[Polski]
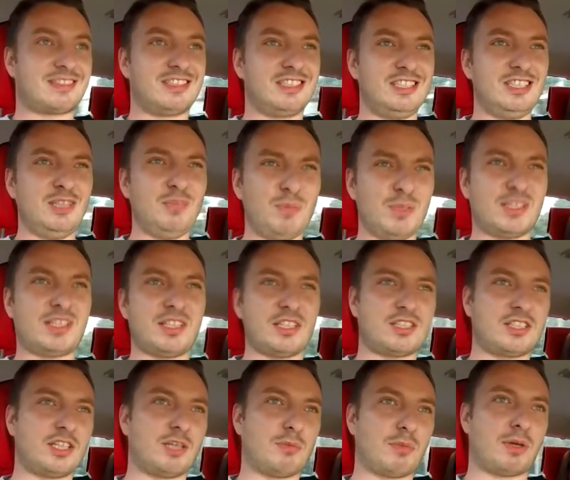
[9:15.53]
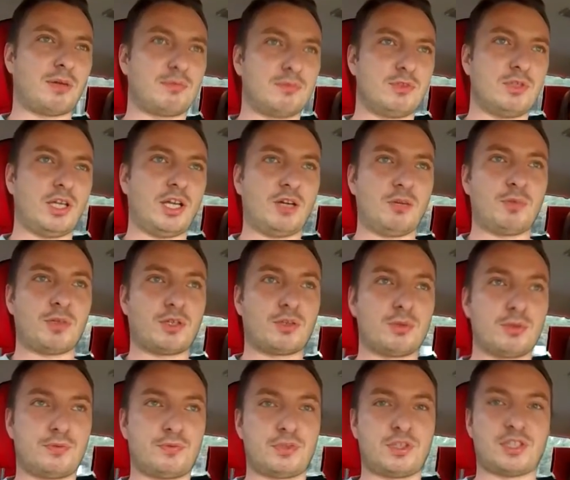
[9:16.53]
niby też nie mam, no ja robię
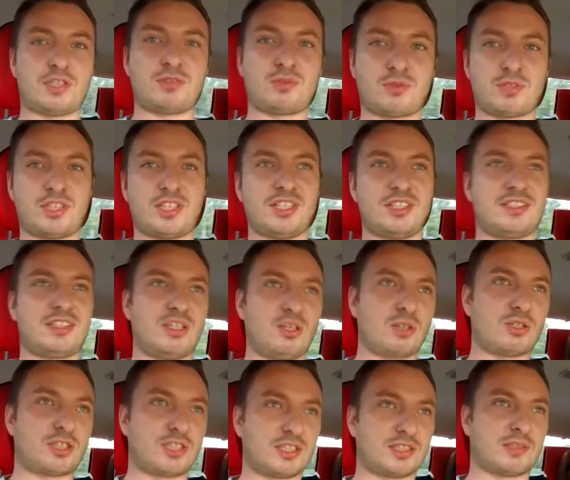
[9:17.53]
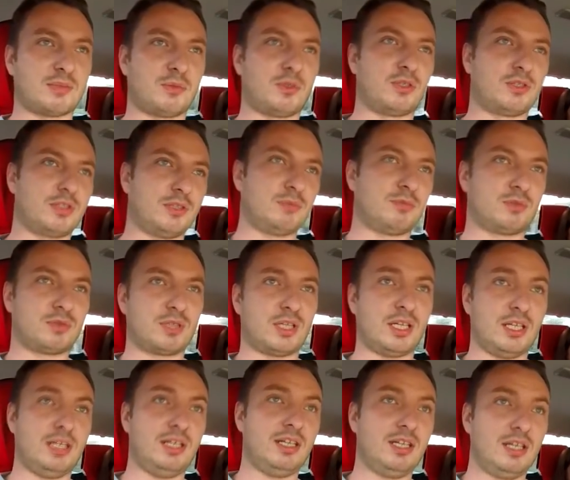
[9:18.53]
około 20 tysięcy rocznie samochodem
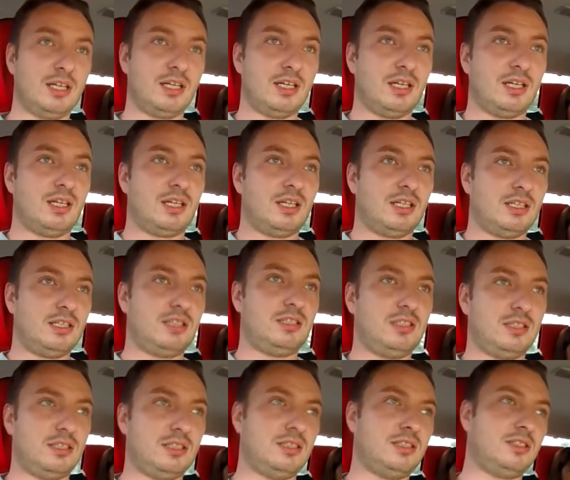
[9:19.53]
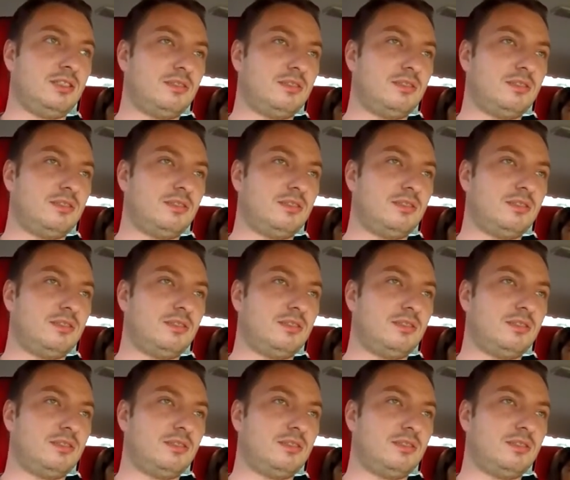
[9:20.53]
tutaj i...